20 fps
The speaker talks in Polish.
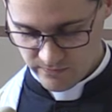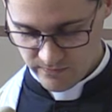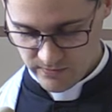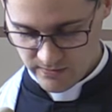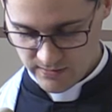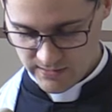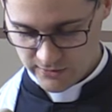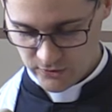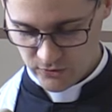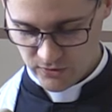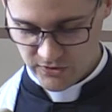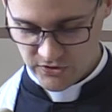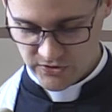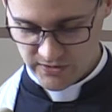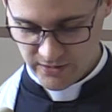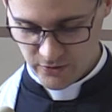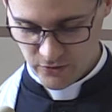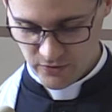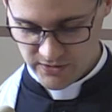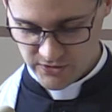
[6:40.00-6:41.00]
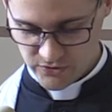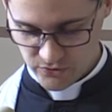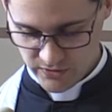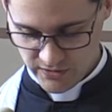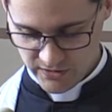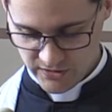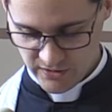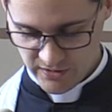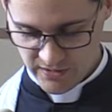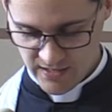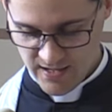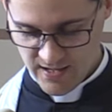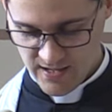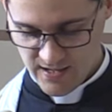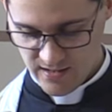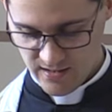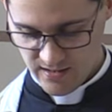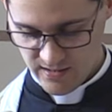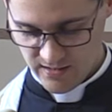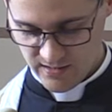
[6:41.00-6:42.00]
e, katolickiego jezuity
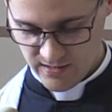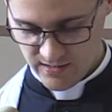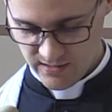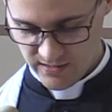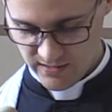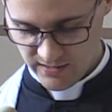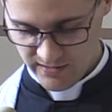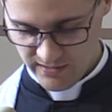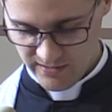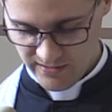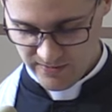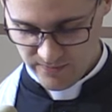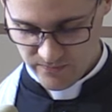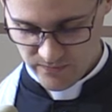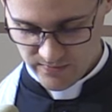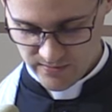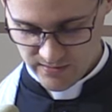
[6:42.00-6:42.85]
i